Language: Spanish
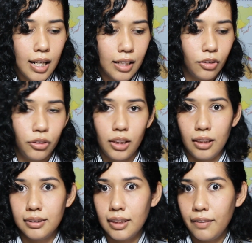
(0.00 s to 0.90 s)
en donde
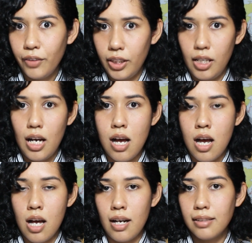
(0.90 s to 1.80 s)
describe
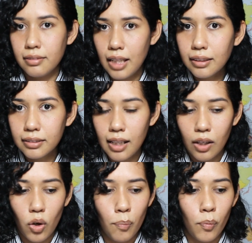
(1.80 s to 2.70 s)
a
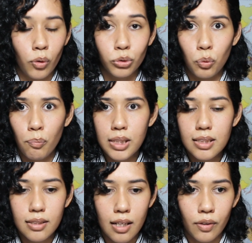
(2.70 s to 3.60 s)
Anastasia como
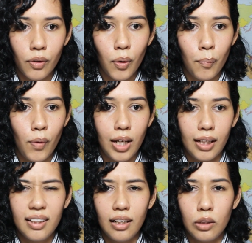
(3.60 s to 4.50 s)
sumisa, ¿no? Como
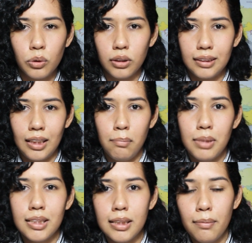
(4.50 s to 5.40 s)
alguien que le gusta ser
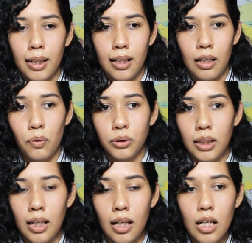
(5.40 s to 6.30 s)
invisible, que le
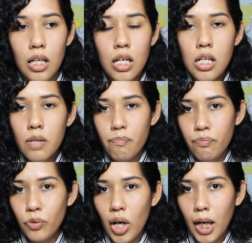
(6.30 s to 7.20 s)
gusta
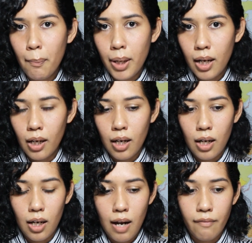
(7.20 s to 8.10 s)
no acaparar
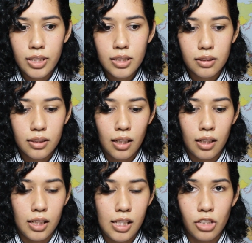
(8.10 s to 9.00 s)
la, la
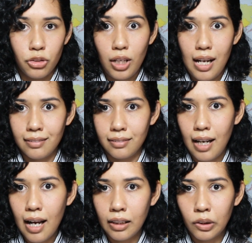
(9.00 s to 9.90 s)
vista y eso le
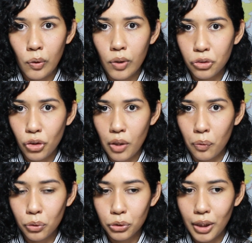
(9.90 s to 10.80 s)
atrae, ¿no? Eso le
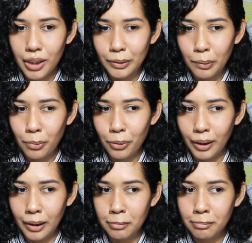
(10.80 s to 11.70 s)
gusta y es como
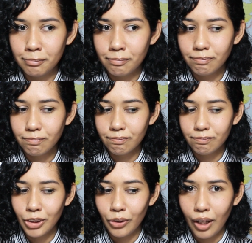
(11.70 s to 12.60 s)
que,
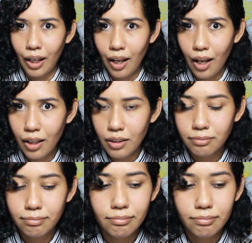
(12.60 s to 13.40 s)
ok,